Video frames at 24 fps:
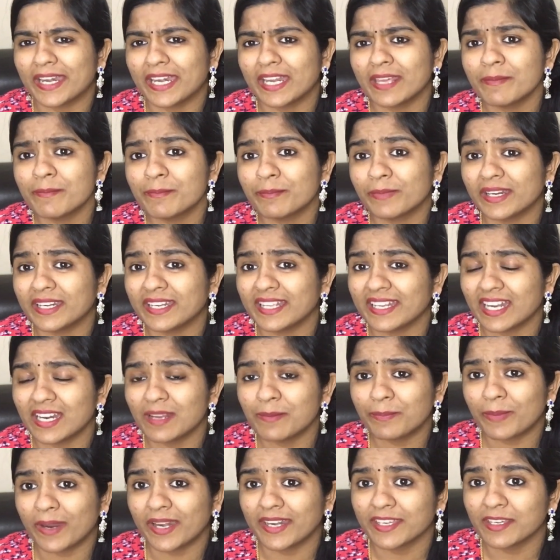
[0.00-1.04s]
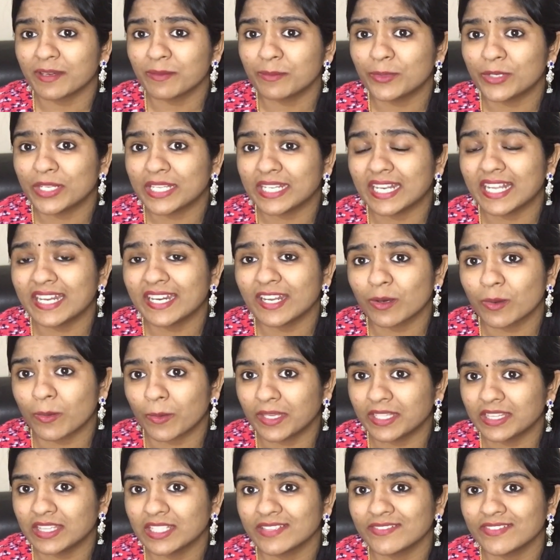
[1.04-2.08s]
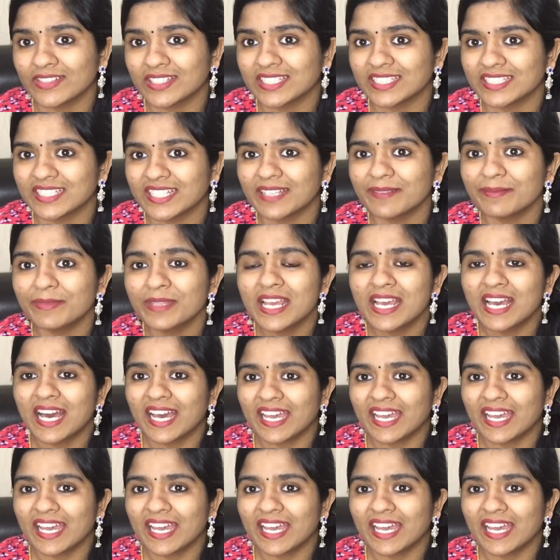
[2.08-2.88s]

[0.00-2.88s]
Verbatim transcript: பண்ணேன் பட் என்னால் படிக்க முடியல நான் குவைத்துக்கு வந்துட்டேன்